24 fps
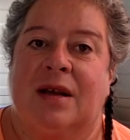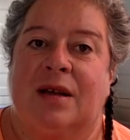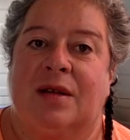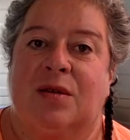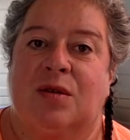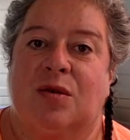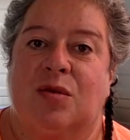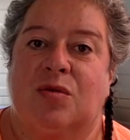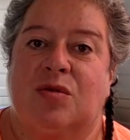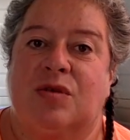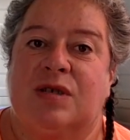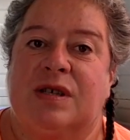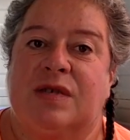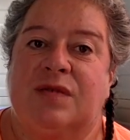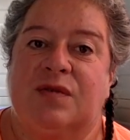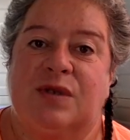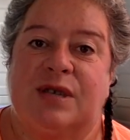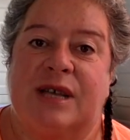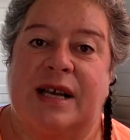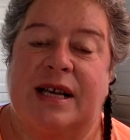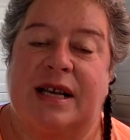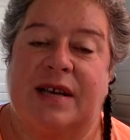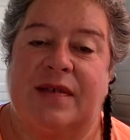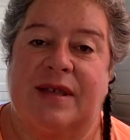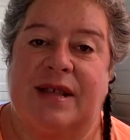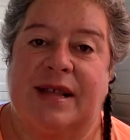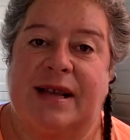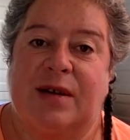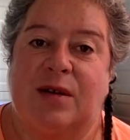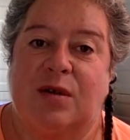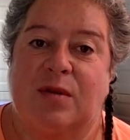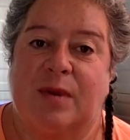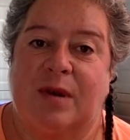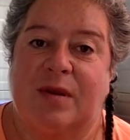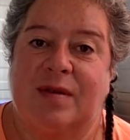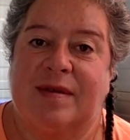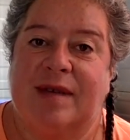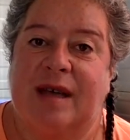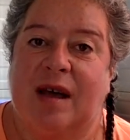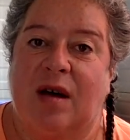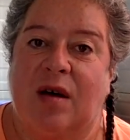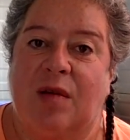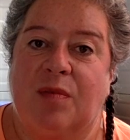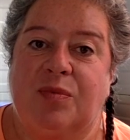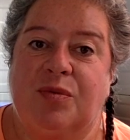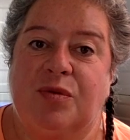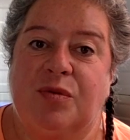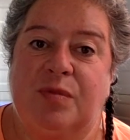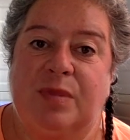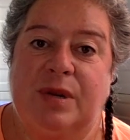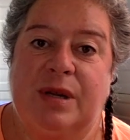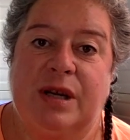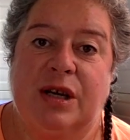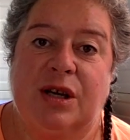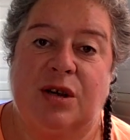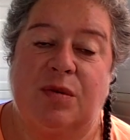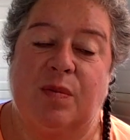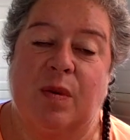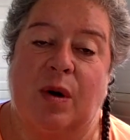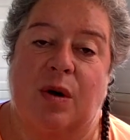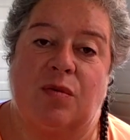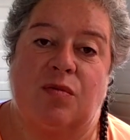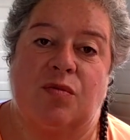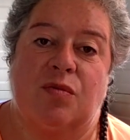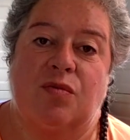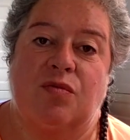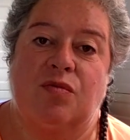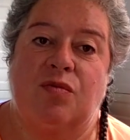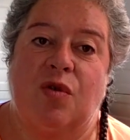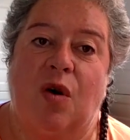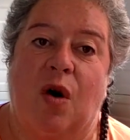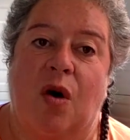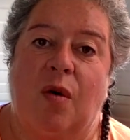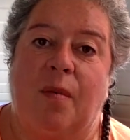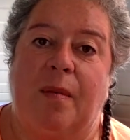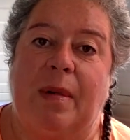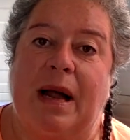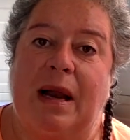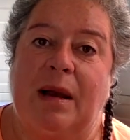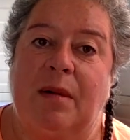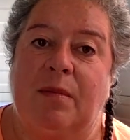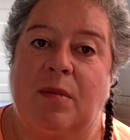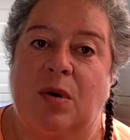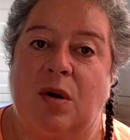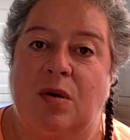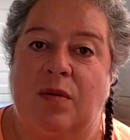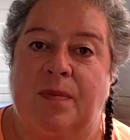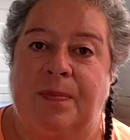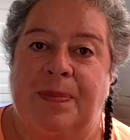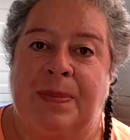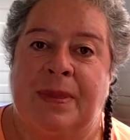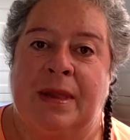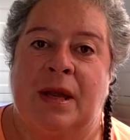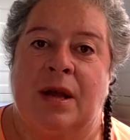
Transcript: donc si vous écrivez des commentaires en public, ben, normalement,